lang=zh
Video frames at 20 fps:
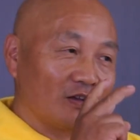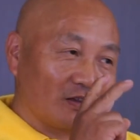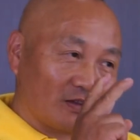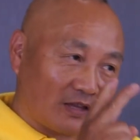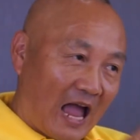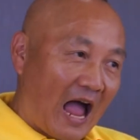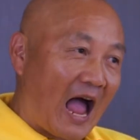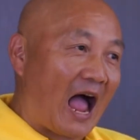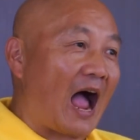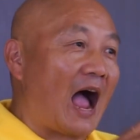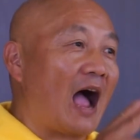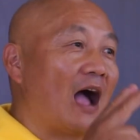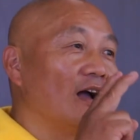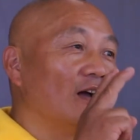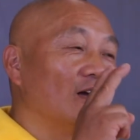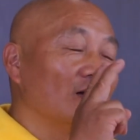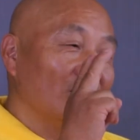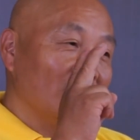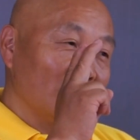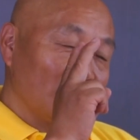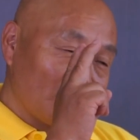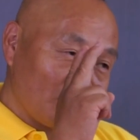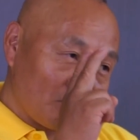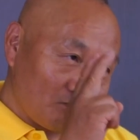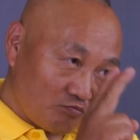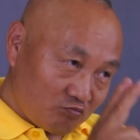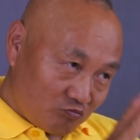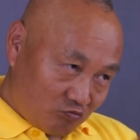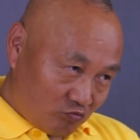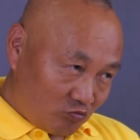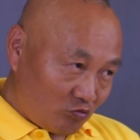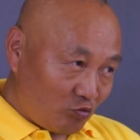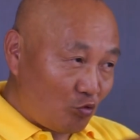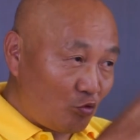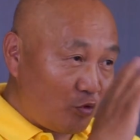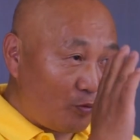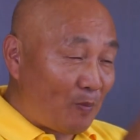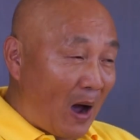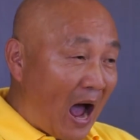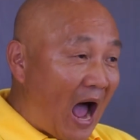它
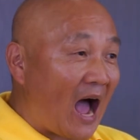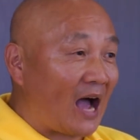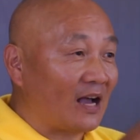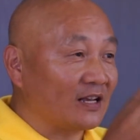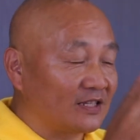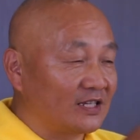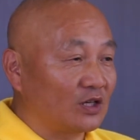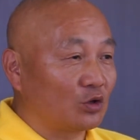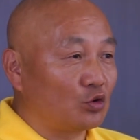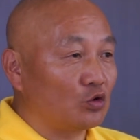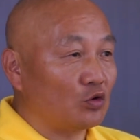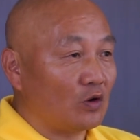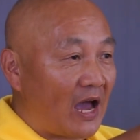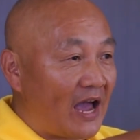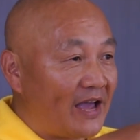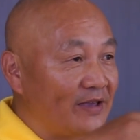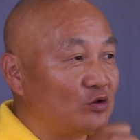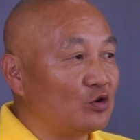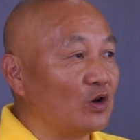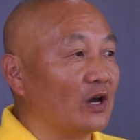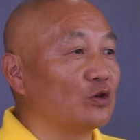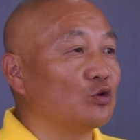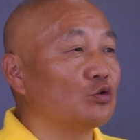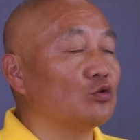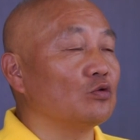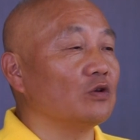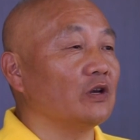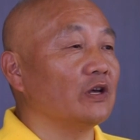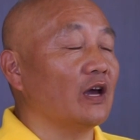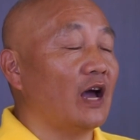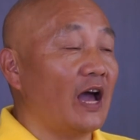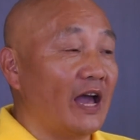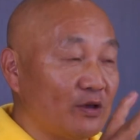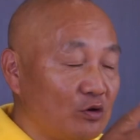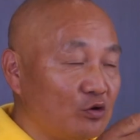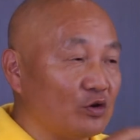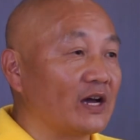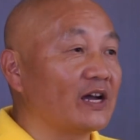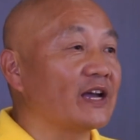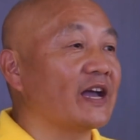怕失去安全距离、安
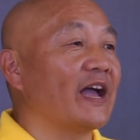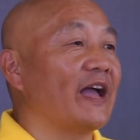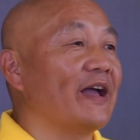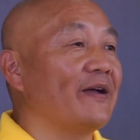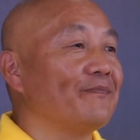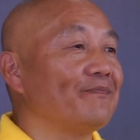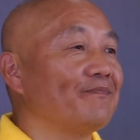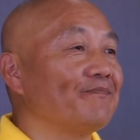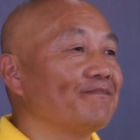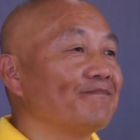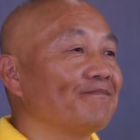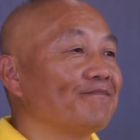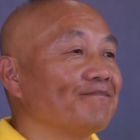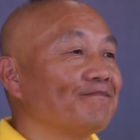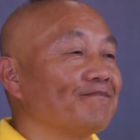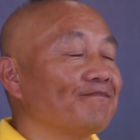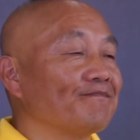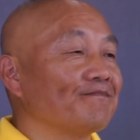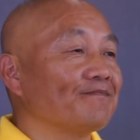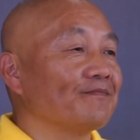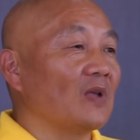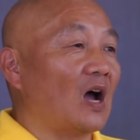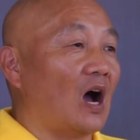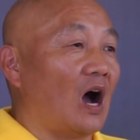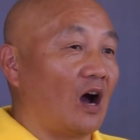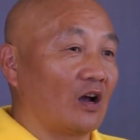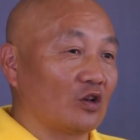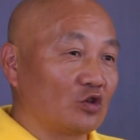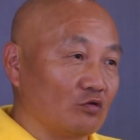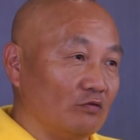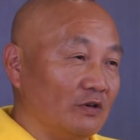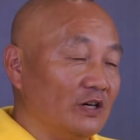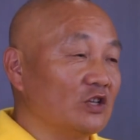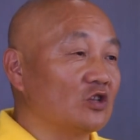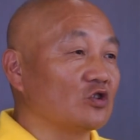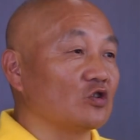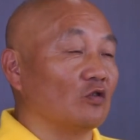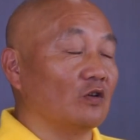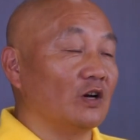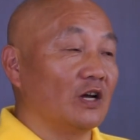全感。主人
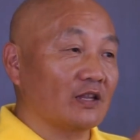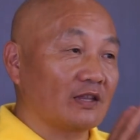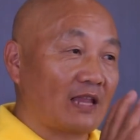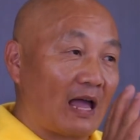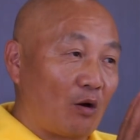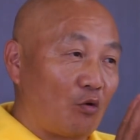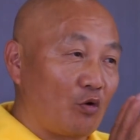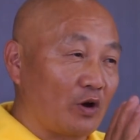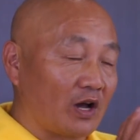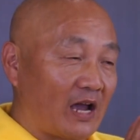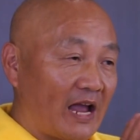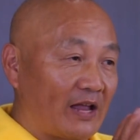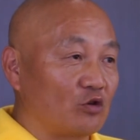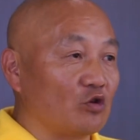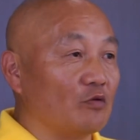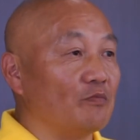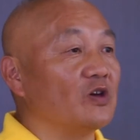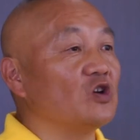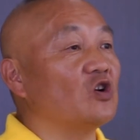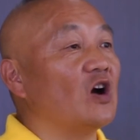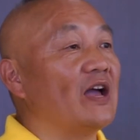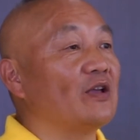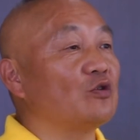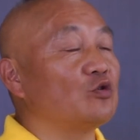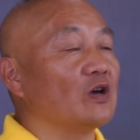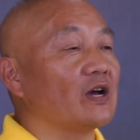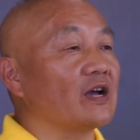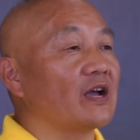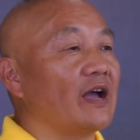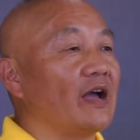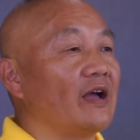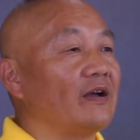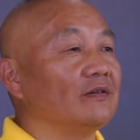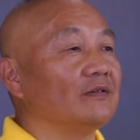走了，他会感觉没有安全感。